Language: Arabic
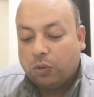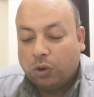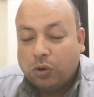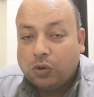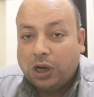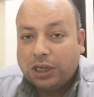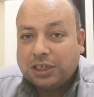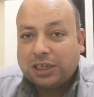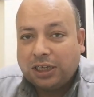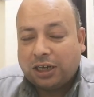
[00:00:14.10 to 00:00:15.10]
وهو
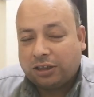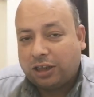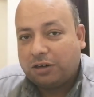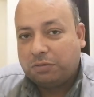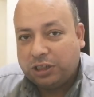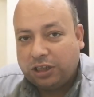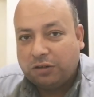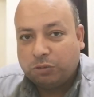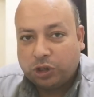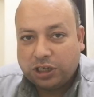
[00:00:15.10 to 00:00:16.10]
إزاي أختار البديل
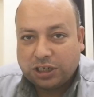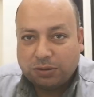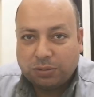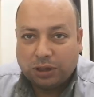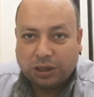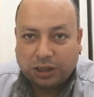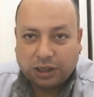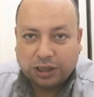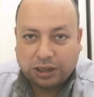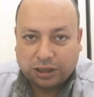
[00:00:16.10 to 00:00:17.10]
المناسب
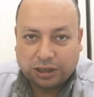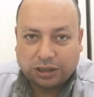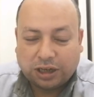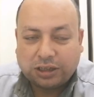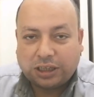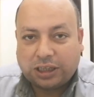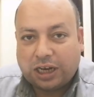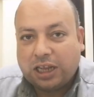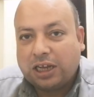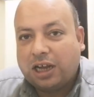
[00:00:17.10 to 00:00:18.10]
لضغط آه،
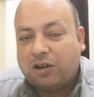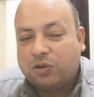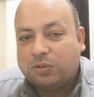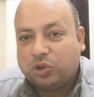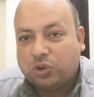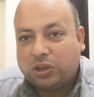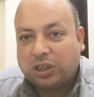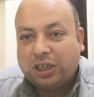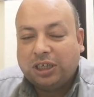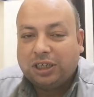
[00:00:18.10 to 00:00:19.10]
التلاجة أو
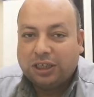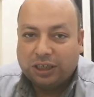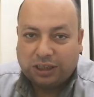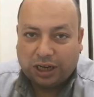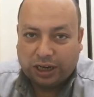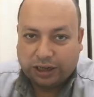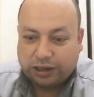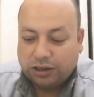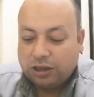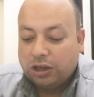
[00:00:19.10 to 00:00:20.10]
لموتور التلاجة
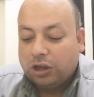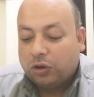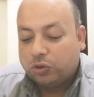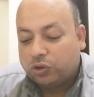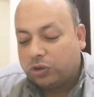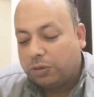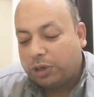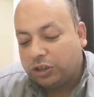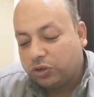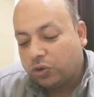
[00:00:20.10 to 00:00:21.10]
خصوصا
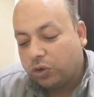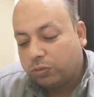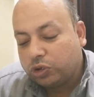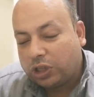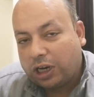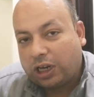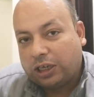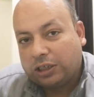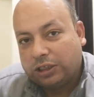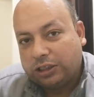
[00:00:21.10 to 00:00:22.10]
بعد ظهور
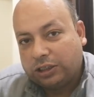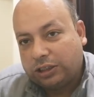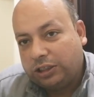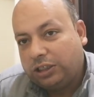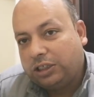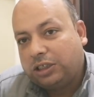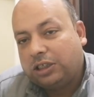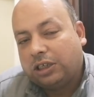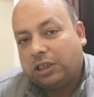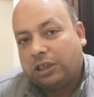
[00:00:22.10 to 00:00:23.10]
مصطلح آه،
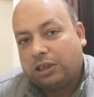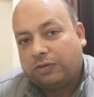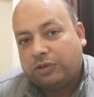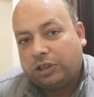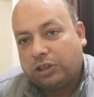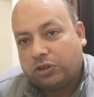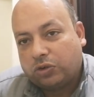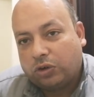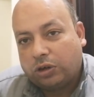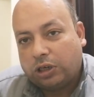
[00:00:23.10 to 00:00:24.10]
جديد في
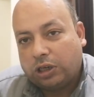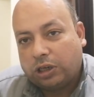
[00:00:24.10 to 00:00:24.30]
سوق